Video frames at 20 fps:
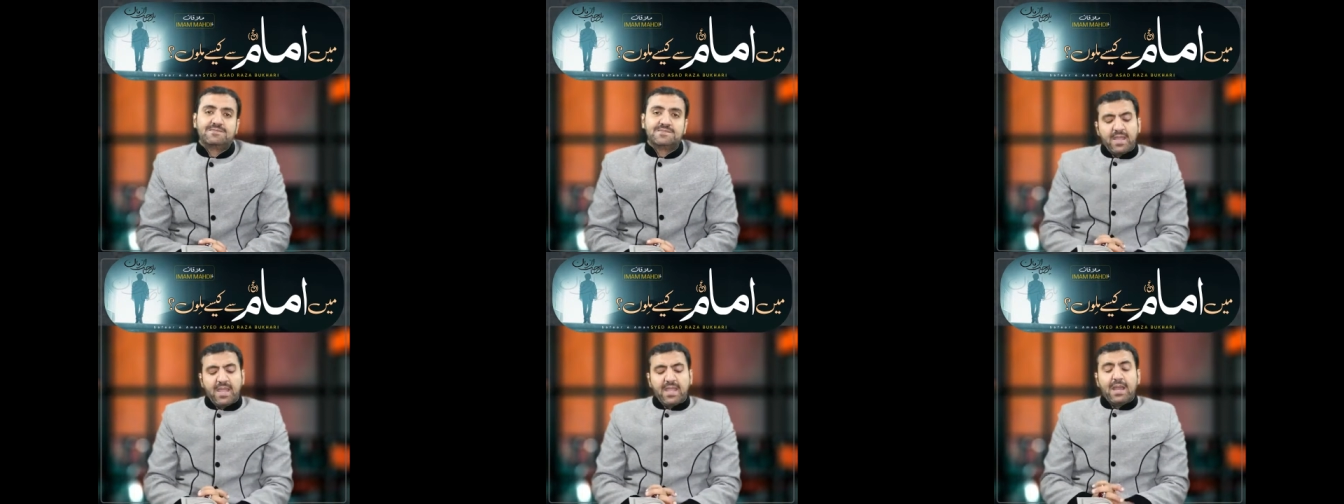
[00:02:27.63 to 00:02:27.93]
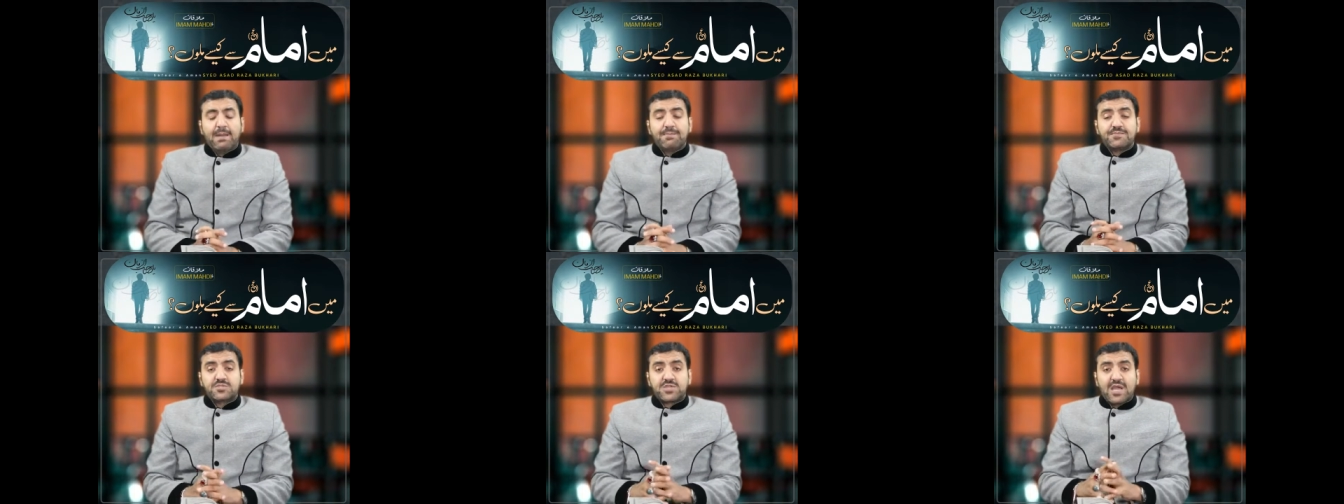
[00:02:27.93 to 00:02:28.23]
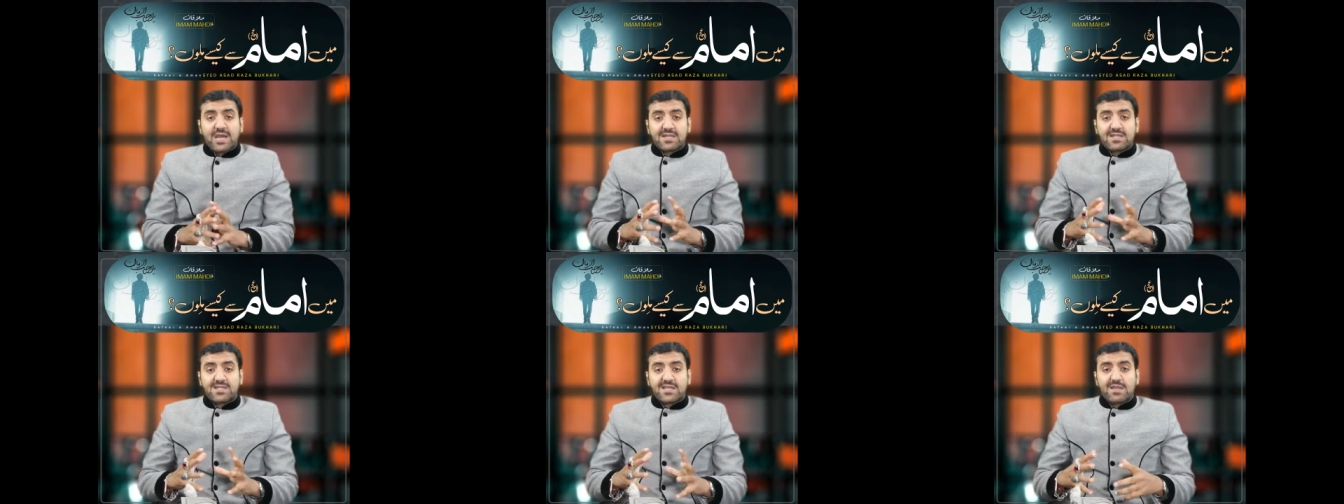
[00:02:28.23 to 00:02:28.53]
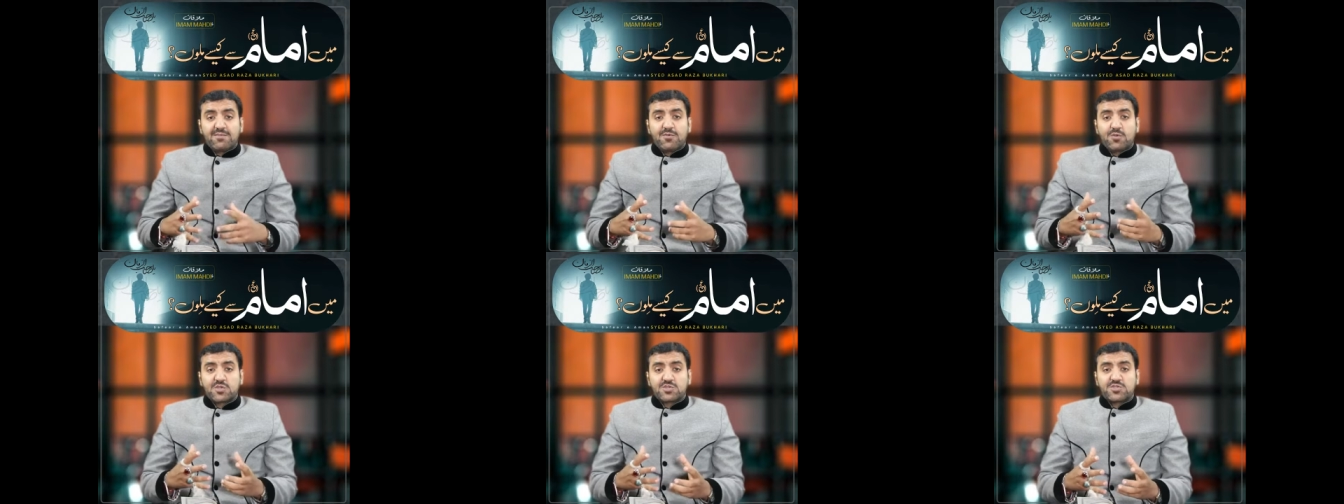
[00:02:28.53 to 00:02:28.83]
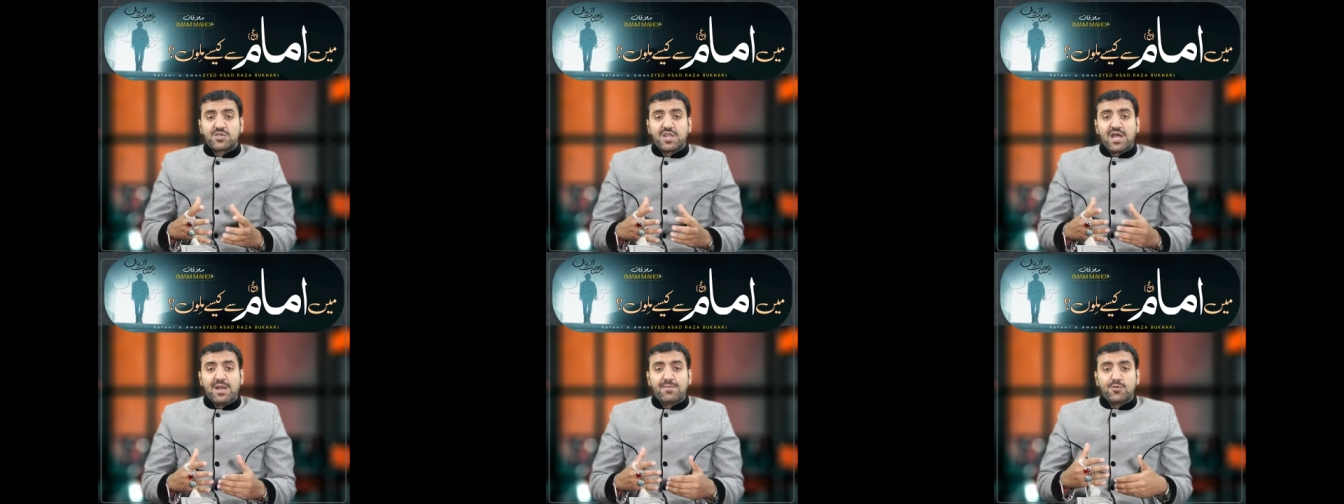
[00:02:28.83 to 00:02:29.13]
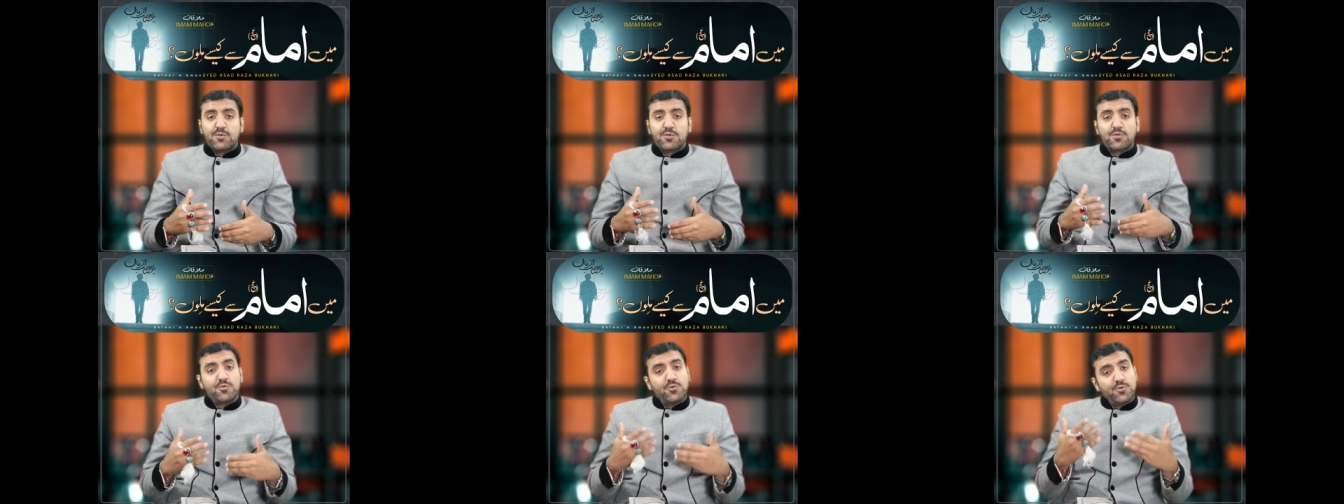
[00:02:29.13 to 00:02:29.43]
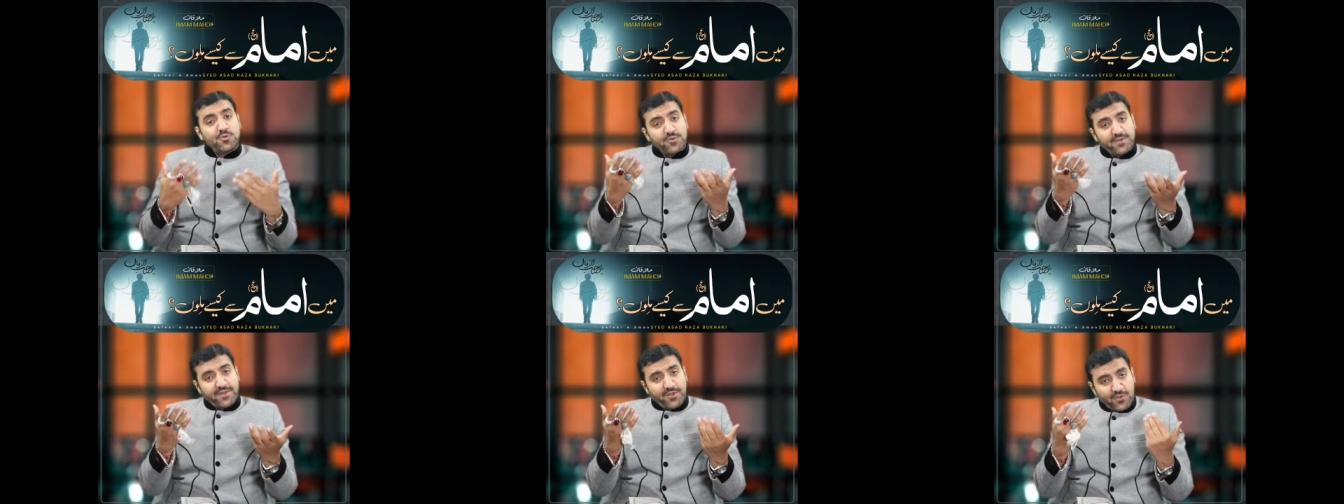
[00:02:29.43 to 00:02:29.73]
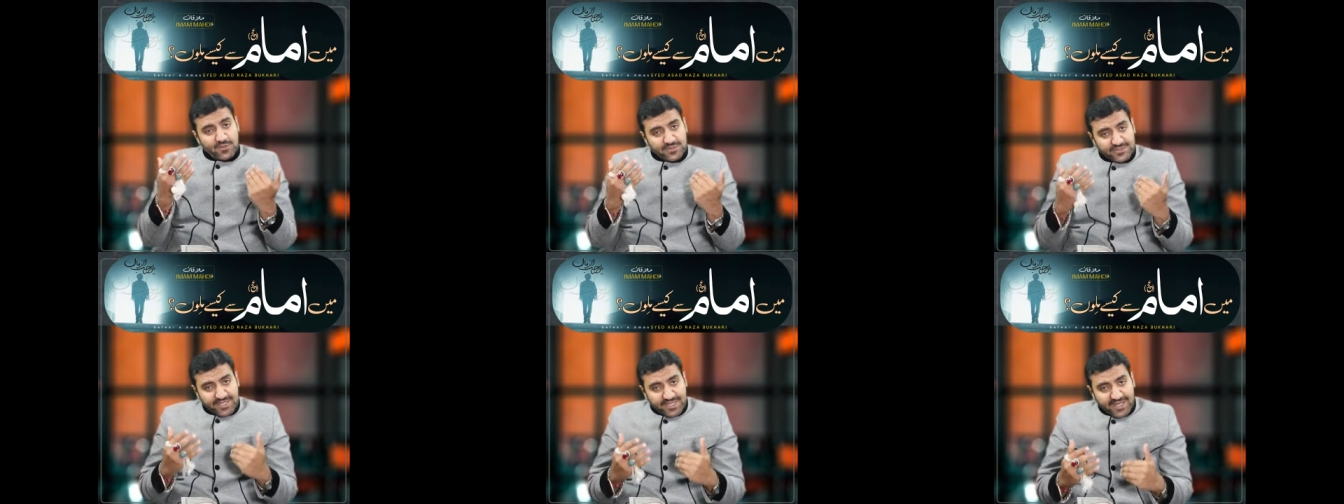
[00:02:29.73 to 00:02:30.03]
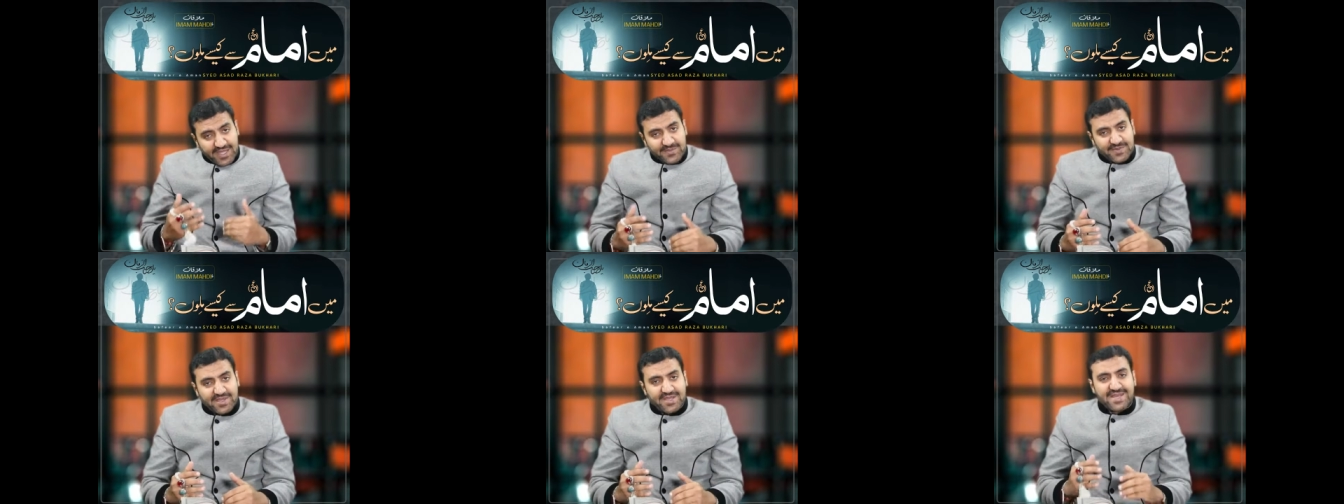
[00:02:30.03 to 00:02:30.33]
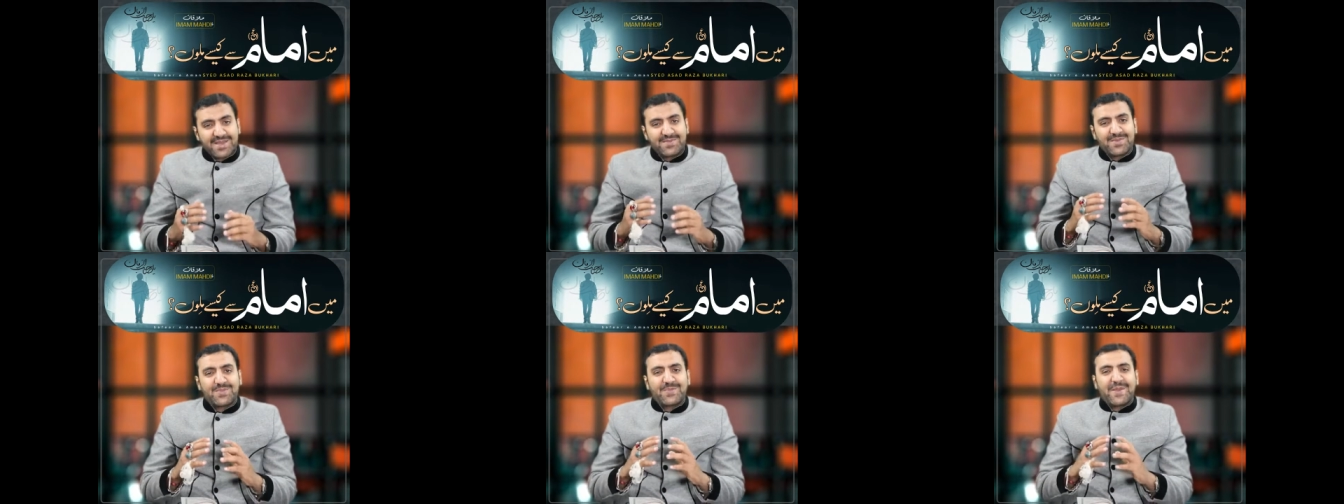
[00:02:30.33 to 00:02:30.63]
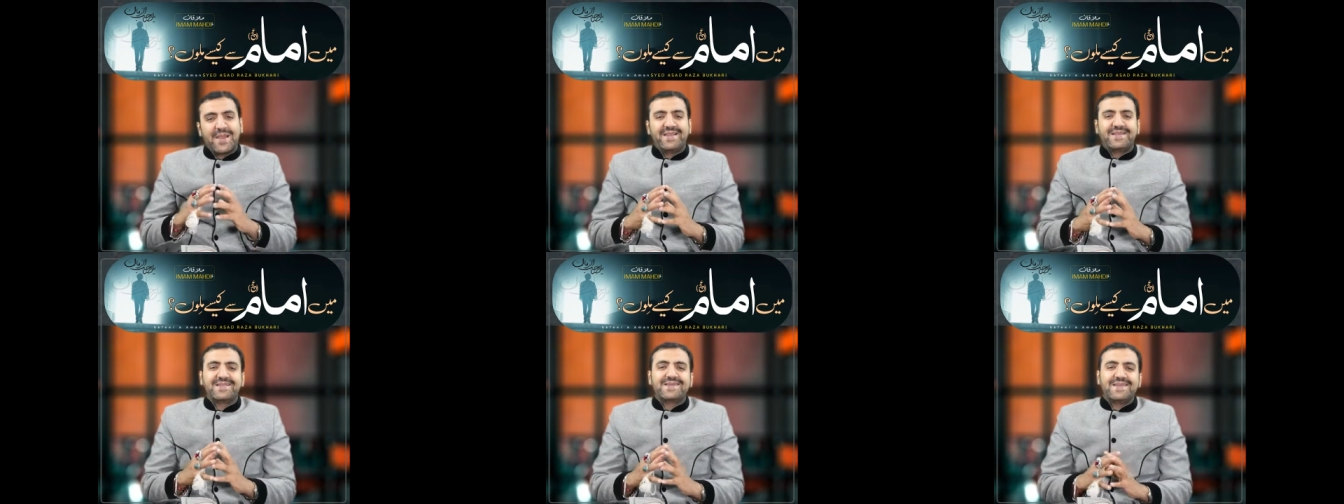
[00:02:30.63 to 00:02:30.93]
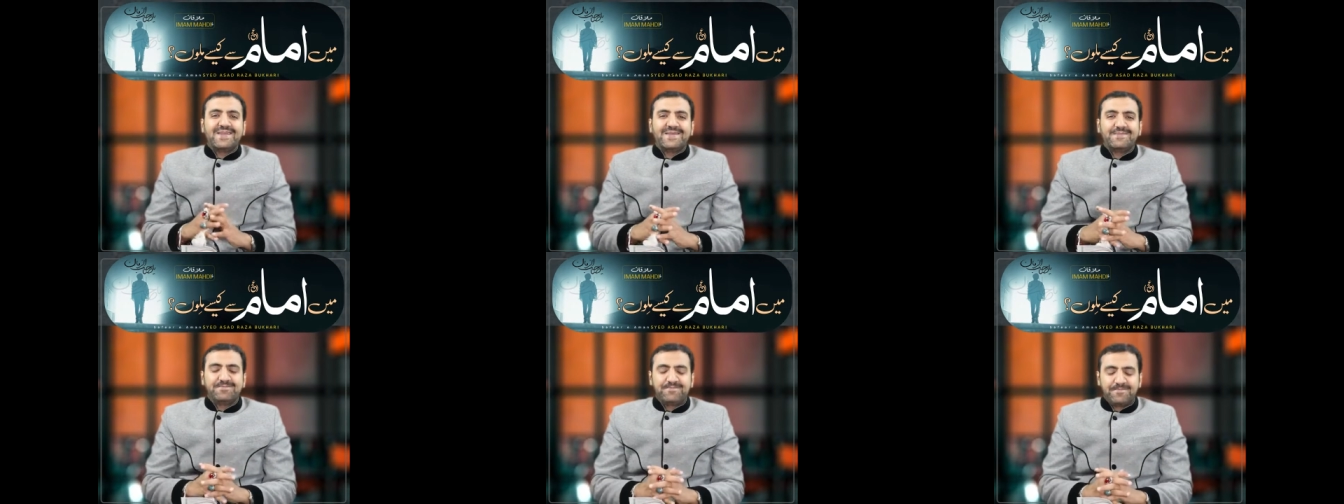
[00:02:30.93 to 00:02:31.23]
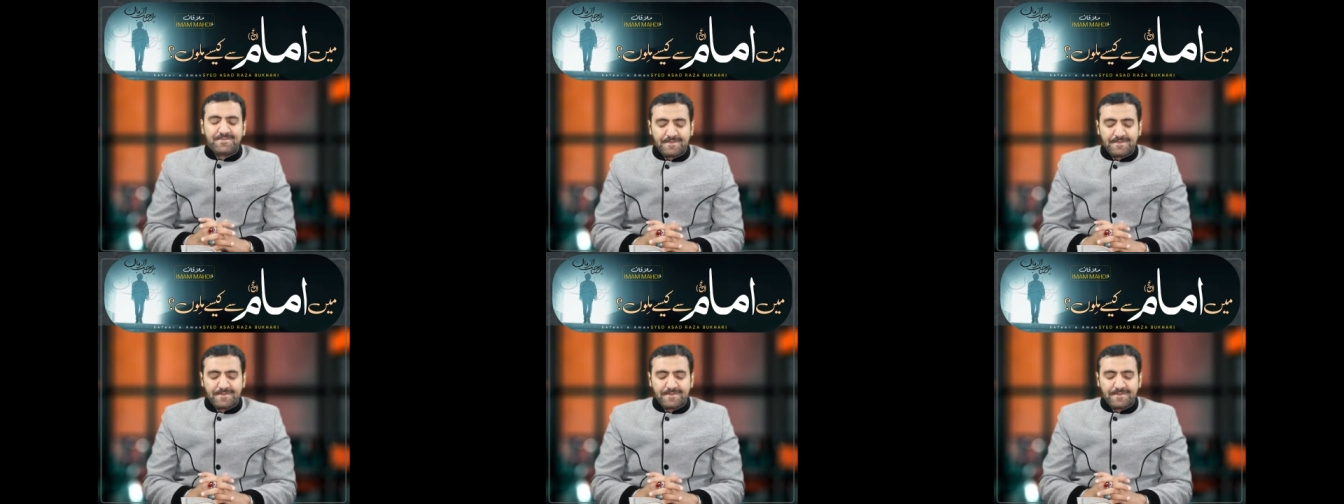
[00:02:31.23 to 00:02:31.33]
मैं अब चाह रहा था कि मैं उन्हें सलाम करूं उन्होंने खुद सलाम करने में पहल की